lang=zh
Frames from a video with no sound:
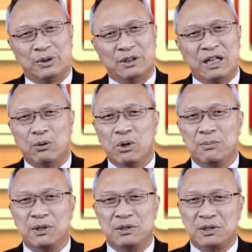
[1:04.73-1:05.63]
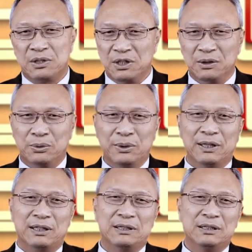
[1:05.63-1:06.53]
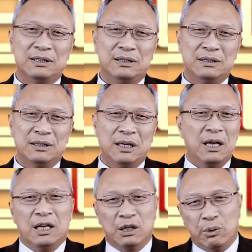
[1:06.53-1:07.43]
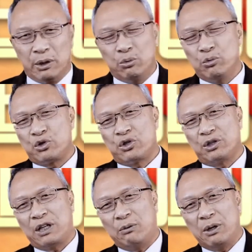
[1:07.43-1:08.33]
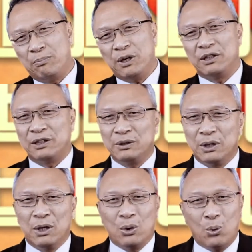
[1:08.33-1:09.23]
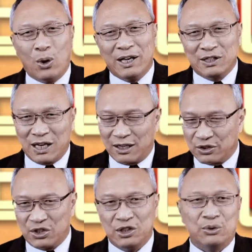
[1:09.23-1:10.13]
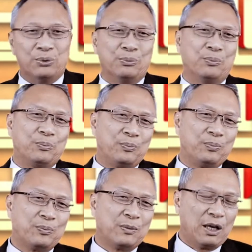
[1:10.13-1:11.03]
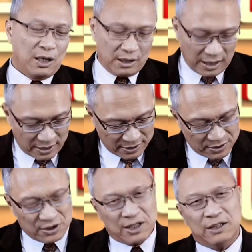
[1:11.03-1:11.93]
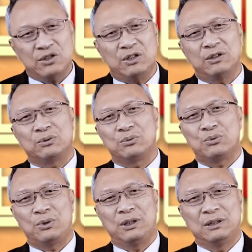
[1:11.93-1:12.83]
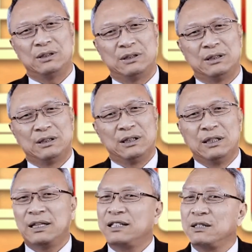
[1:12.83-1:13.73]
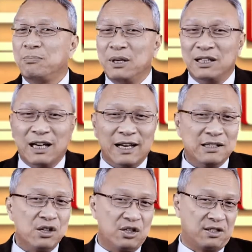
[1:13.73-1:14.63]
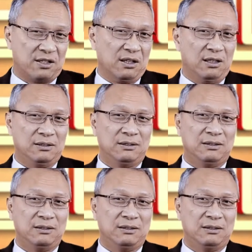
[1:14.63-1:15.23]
但未必是信对了。一位护士，她为病人换氧气筒。他很虔诚的工作，但是病人还是死了，